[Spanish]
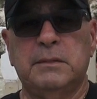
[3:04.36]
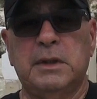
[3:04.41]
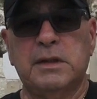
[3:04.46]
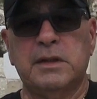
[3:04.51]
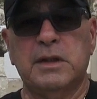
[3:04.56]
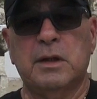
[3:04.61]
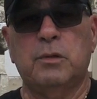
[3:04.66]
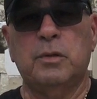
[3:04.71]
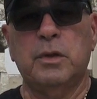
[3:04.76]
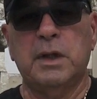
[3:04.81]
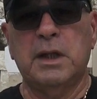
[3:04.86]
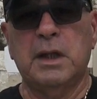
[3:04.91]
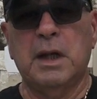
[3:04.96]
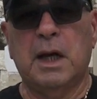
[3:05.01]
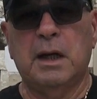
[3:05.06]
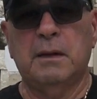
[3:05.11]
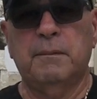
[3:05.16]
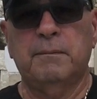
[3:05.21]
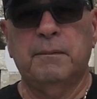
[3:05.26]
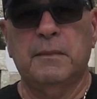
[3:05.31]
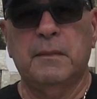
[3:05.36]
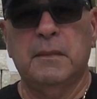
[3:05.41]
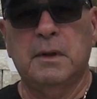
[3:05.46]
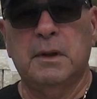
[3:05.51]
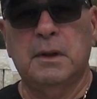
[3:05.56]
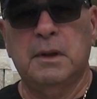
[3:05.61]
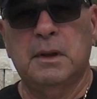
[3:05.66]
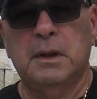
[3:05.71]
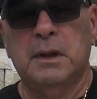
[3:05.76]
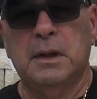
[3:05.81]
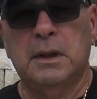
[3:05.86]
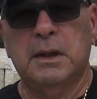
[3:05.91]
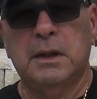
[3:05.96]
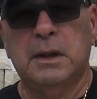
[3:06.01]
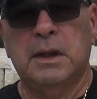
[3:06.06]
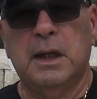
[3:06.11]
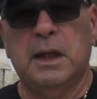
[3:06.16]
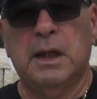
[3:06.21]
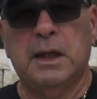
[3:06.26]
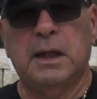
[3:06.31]
de seguridad
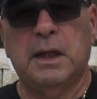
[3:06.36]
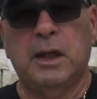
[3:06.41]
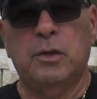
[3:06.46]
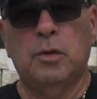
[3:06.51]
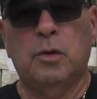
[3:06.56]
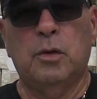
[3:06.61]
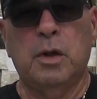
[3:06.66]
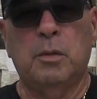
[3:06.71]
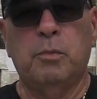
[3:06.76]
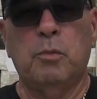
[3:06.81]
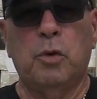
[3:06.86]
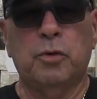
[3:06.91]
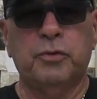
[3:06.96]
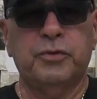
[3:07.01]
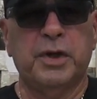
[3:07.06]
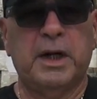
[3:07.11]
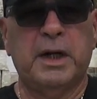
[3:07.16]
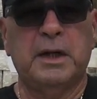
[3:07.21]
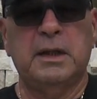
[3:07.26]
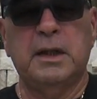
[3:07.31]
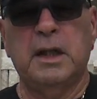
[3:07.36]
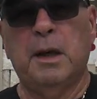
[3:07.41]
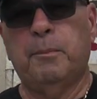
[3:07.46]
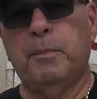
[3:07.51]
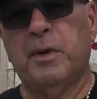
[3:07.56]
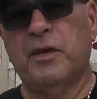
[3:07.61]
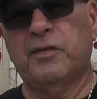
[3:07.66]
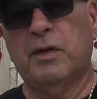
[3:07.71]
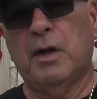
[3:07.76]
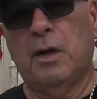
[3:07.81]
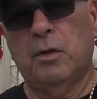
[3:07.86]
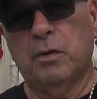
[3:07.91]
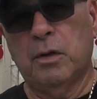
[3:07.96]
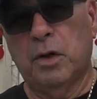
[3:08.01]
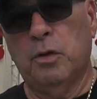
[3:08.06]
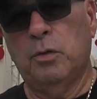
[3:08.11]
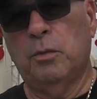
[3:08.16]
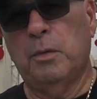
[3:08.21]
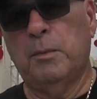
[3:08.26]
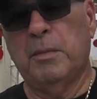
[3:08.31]
que, yo les mostré en días pasados que
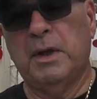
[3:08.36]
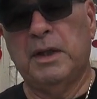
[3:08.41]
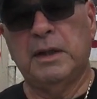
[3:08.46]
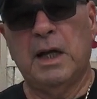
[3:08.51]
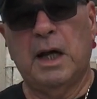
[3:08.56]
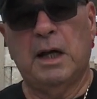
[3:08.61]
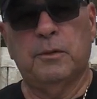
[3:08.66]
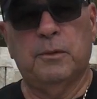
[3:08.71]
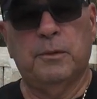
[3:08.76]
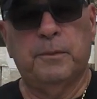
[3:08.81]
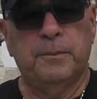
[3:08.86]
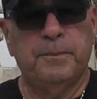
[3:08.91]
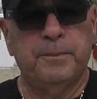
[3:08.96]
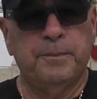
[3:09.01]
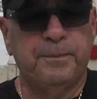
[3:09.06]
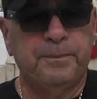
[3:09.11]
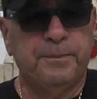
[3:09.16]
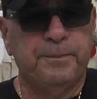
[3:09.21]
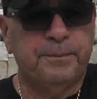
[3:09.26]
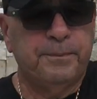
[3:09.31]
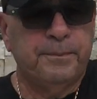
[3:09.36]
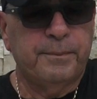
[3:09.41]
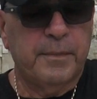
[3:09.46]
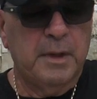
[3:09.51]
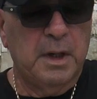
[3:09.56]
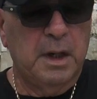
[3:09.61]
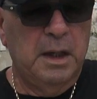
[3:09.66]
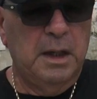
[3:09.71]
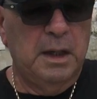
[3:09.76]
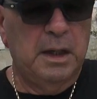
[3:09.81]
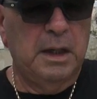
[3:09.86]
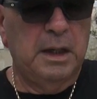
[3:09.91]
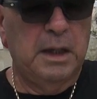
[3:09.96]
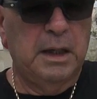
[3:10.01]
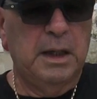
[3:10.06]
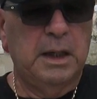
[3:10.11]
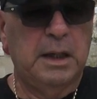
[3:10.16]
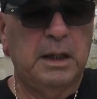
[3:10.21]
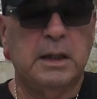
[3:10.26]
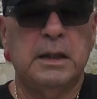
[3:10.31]
ellos me mandaron.
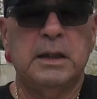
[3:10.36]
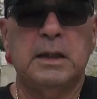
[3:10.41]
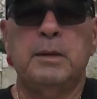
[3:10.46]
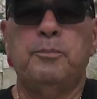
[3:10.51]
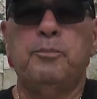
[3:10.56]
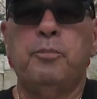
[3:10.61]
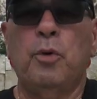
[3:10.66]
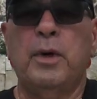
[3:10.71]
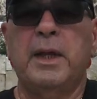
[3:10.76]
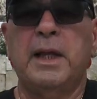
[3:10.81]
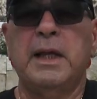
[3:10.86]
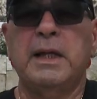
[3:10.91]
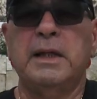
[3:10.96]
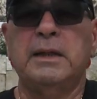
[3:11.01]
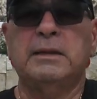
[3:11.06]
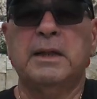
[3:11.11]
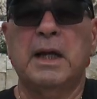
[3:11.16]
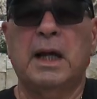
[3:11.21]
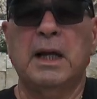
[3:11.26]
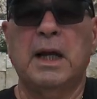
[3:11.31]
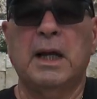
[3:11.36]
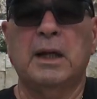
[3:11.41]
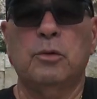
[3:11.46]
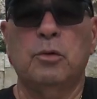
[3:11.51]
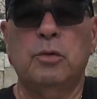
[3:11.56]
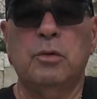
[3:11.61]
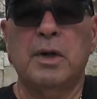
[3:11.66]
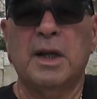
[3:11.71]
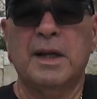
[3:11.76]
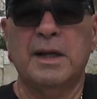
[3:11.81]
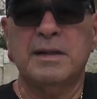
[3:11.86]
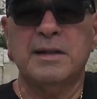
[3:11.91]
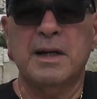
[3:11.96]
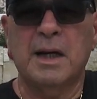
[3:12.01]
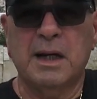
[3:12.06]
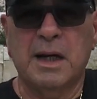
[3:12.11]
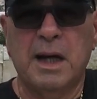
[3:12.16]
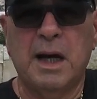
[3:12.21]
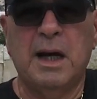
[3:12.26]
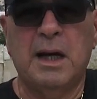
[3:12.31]
Eh, y puedes instalar una de esas
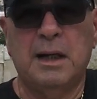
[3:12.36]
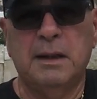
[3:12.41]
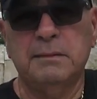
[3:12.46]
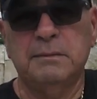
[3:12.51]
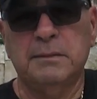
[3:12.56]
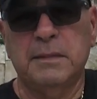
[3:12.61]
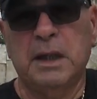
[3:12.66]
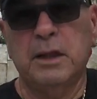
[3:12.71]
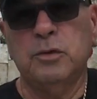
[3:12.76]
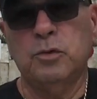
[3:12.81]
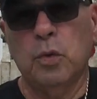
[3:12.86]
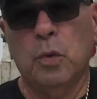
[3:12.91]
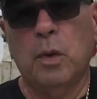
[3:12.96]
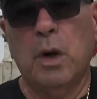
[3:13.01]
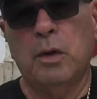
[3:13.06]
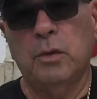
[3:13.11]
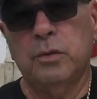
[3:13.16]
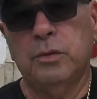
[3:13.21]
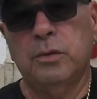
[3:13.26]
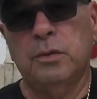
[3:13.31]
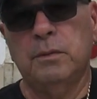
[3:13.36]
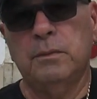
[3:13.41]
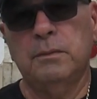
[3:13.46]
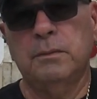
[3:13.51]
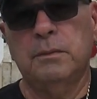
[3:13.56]
cajas en tu auto,